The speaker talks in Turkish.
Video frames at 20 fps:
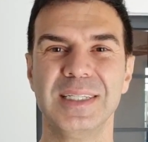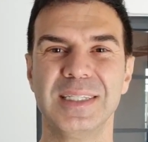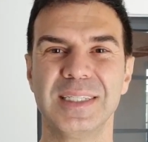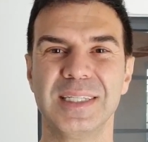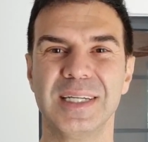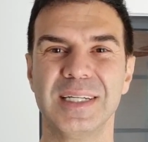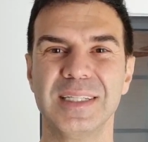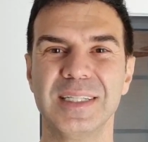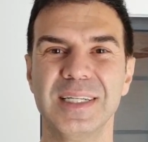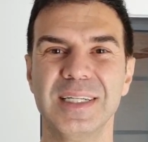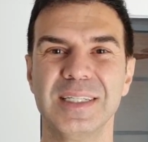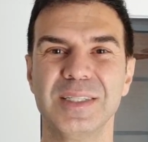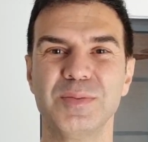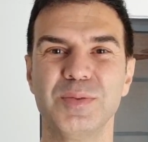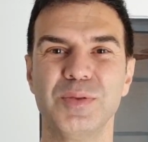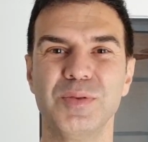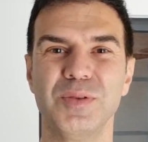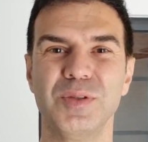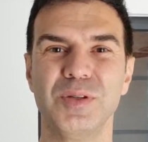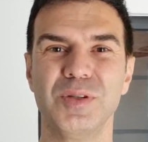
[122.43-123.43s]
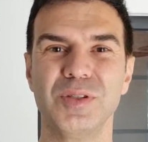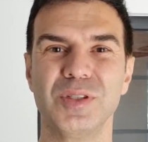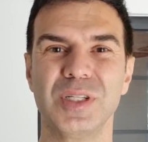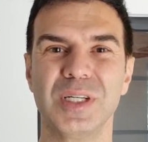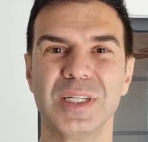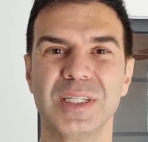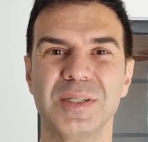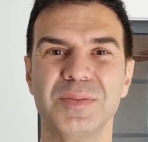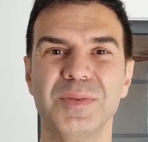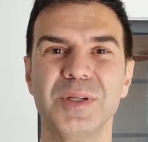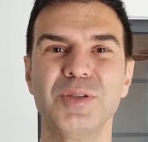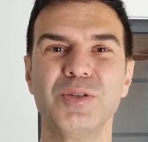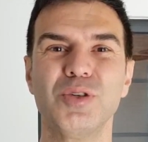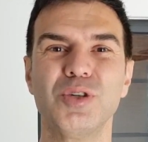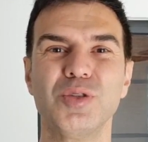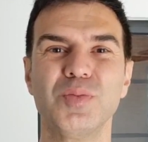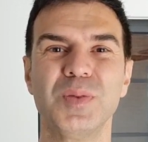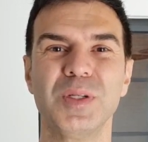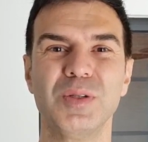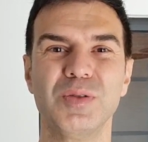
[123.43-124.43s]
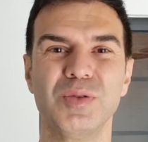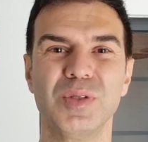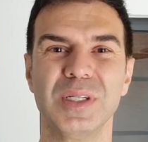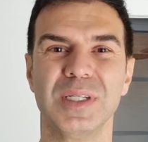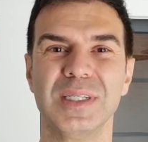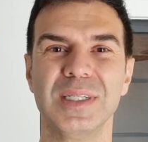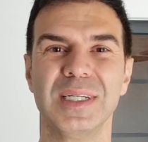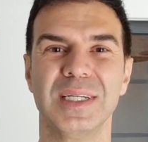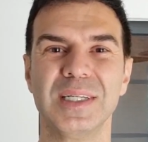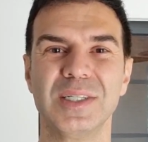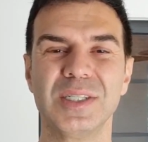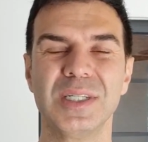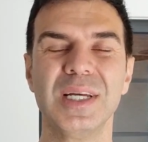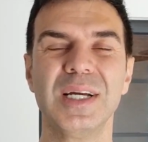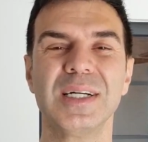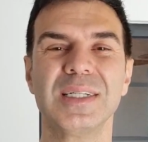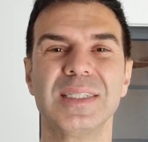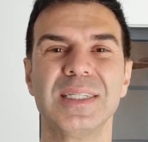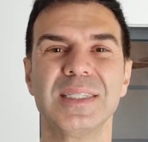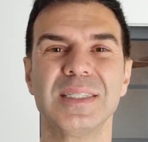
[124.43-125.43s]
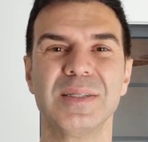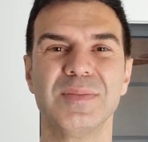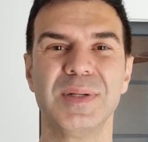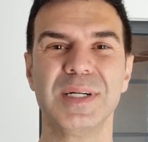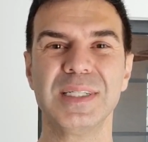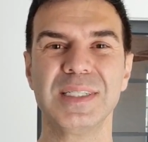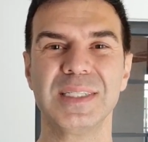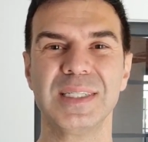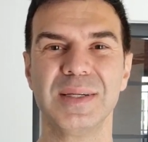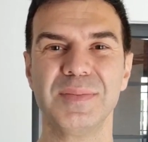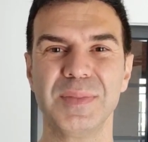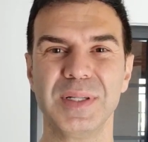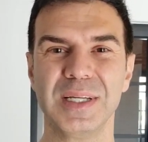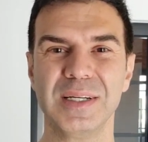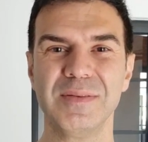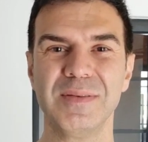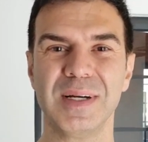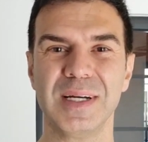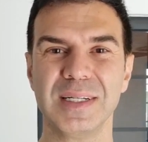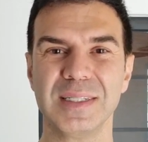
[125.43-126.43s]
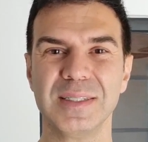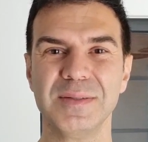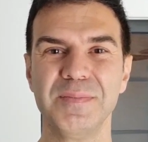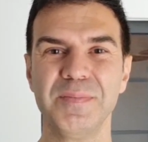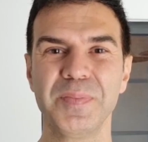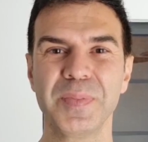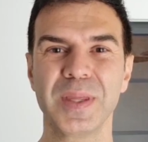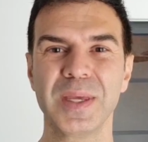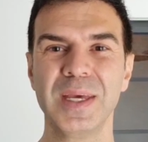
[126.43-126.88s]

Nisan'dayız bu videoyu çektiğimde. 4000'in üzerinde kişiye Access de Bars semineri verdim.